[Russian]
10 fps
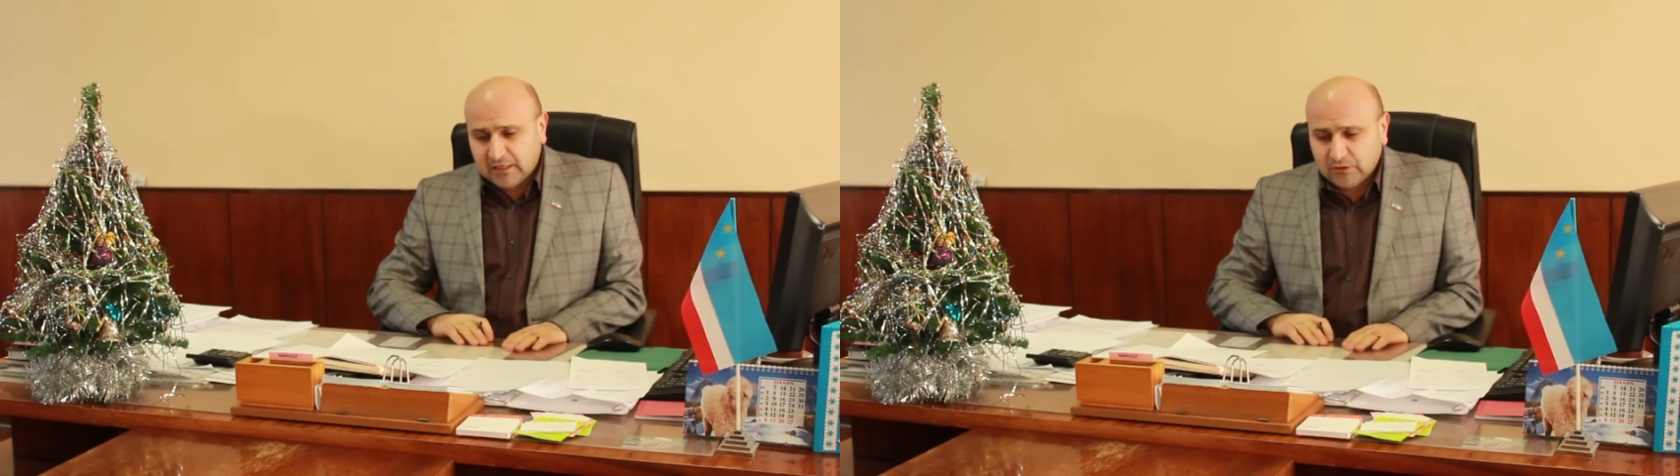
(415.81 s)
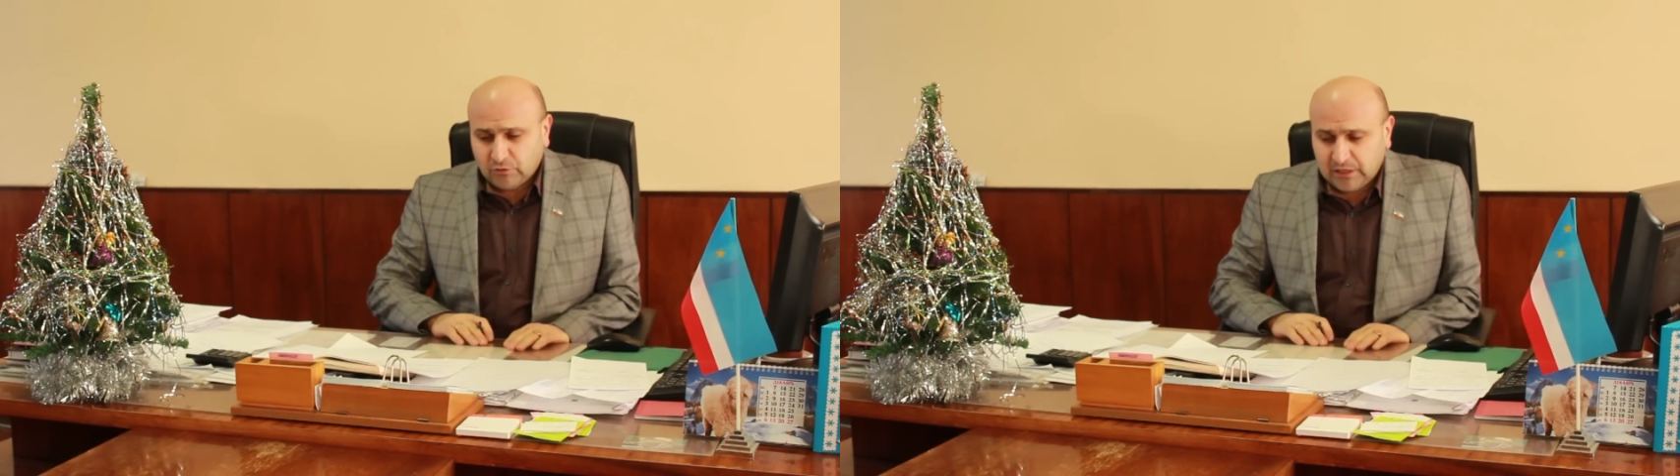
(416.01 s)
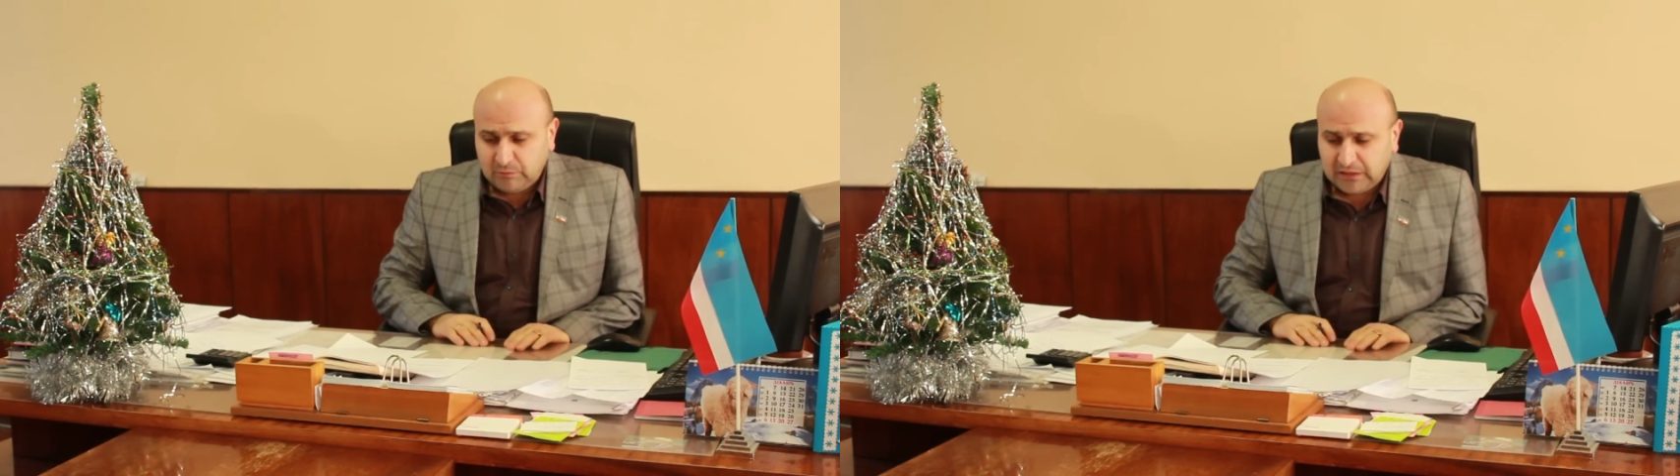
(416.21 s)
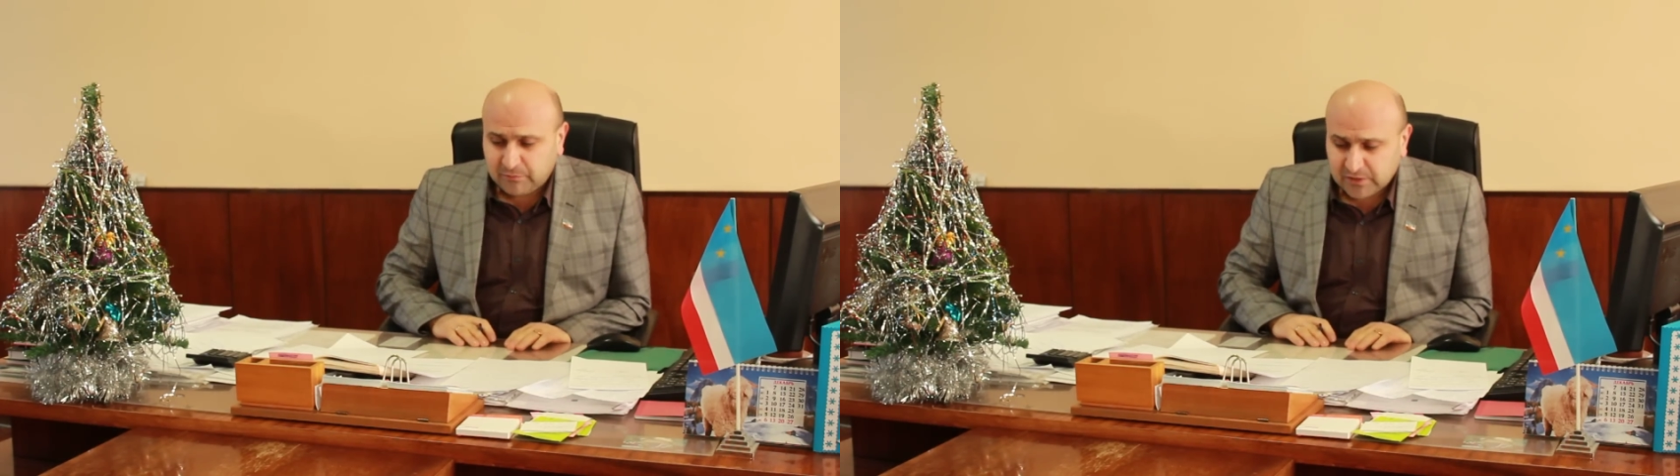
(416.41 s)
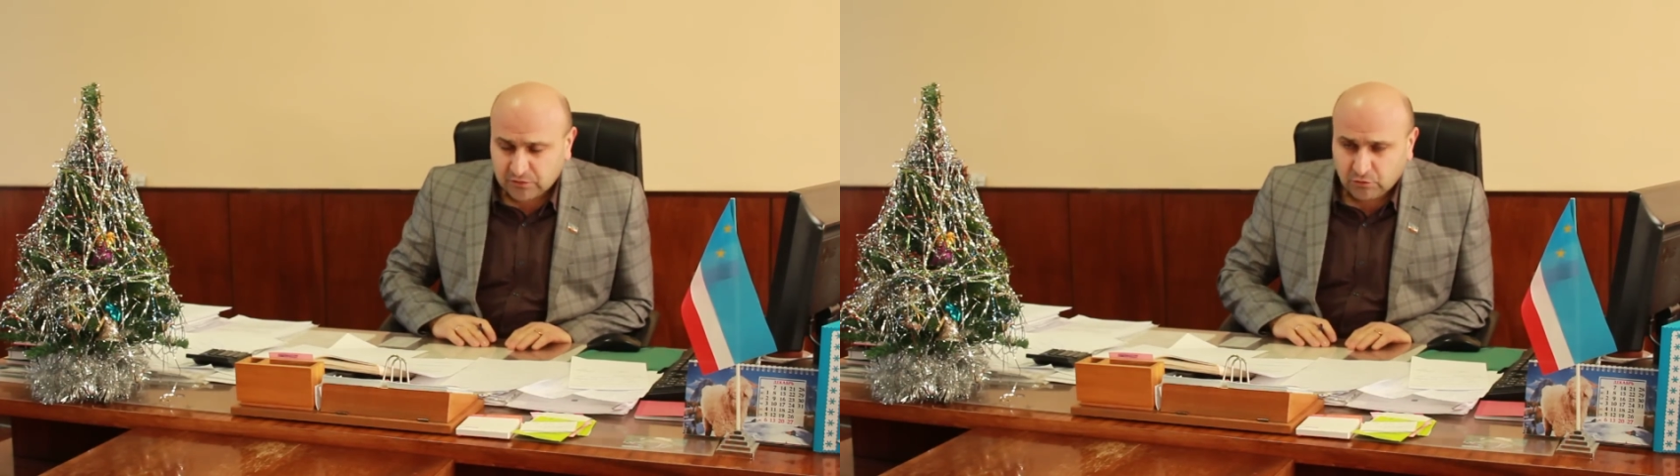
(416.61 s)
которое было
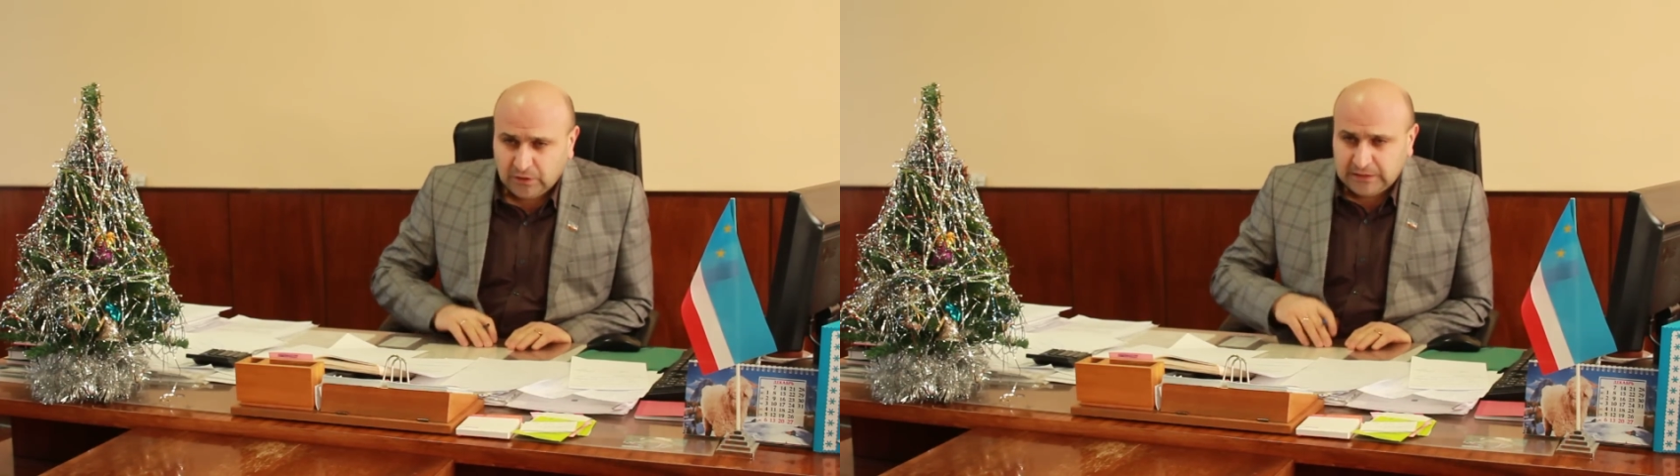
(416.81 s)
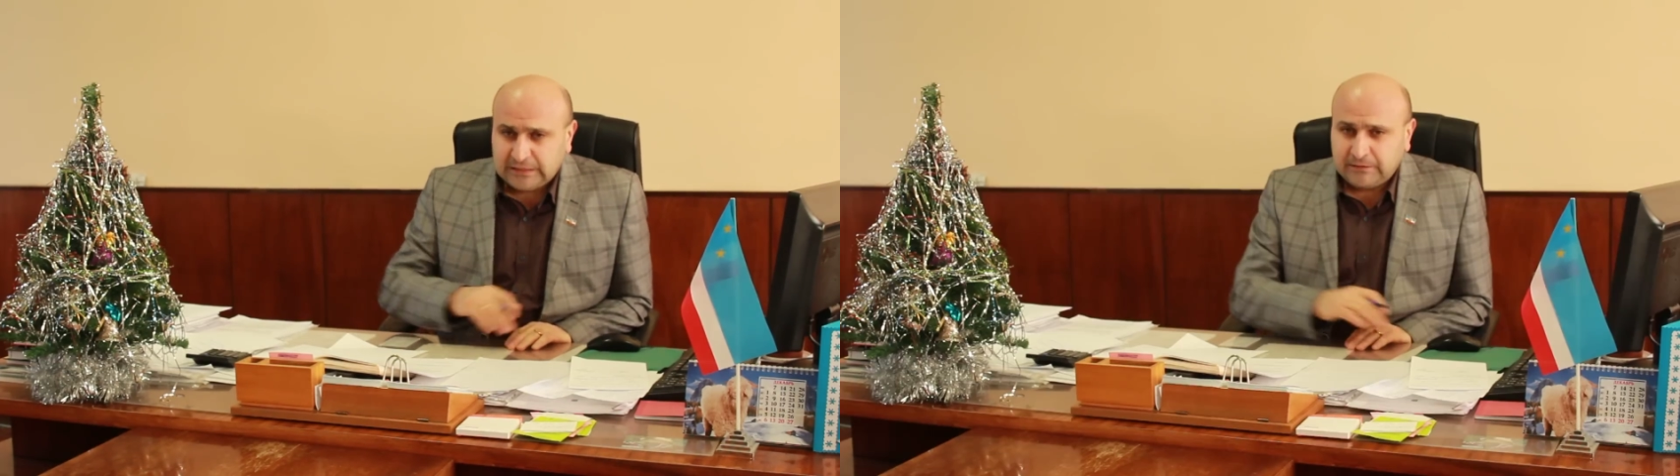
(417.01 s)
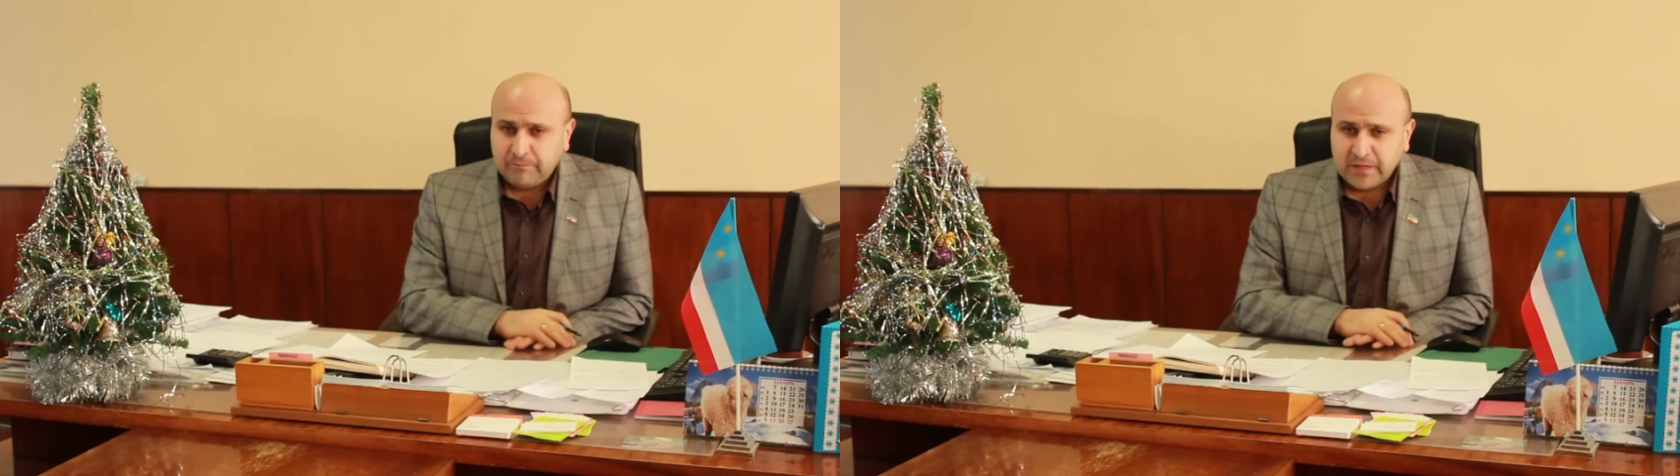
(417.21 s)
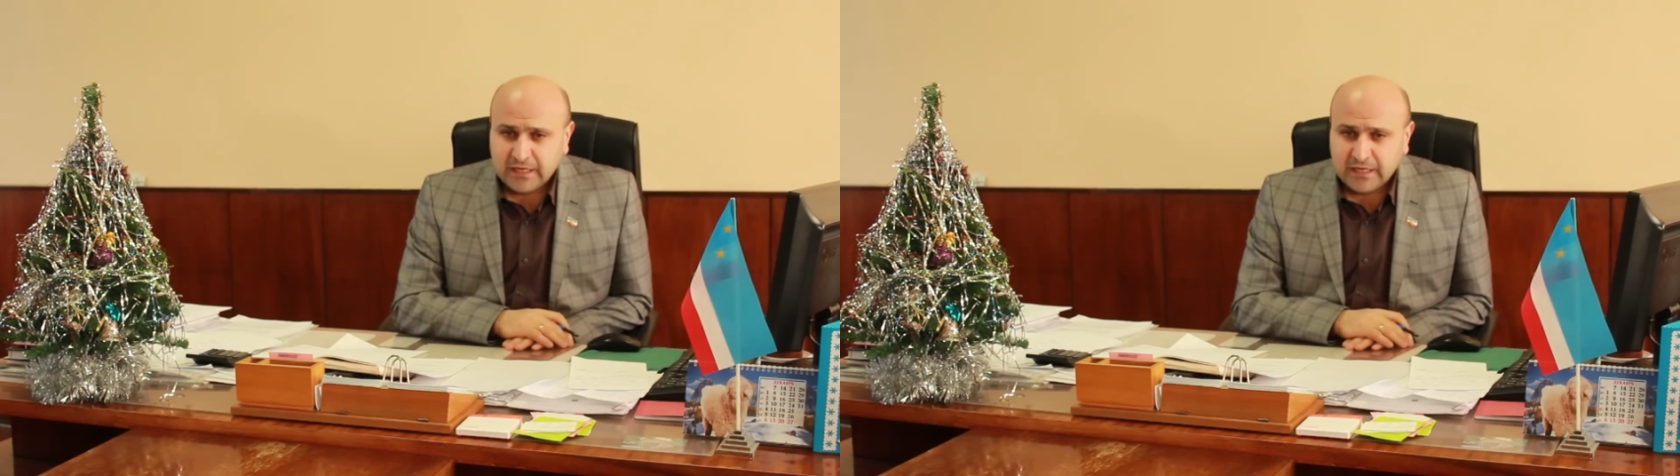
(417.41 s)
построено